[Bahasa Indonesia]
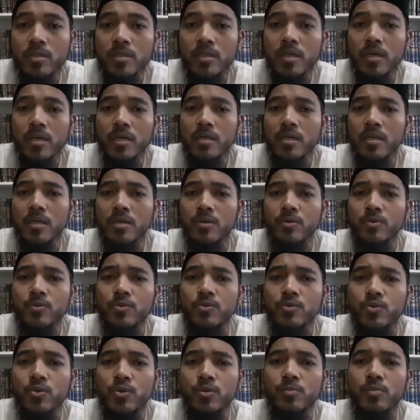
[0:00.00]
wa taala
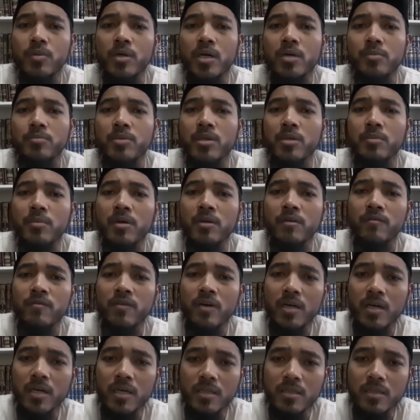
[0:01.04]
untuk mengambil
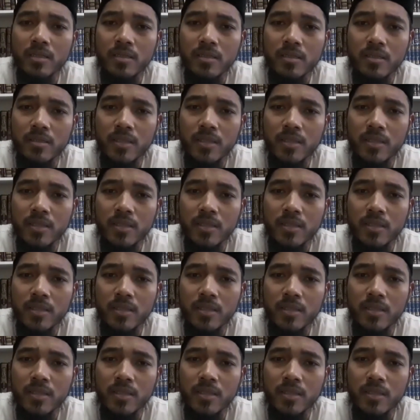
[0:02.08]
manfaat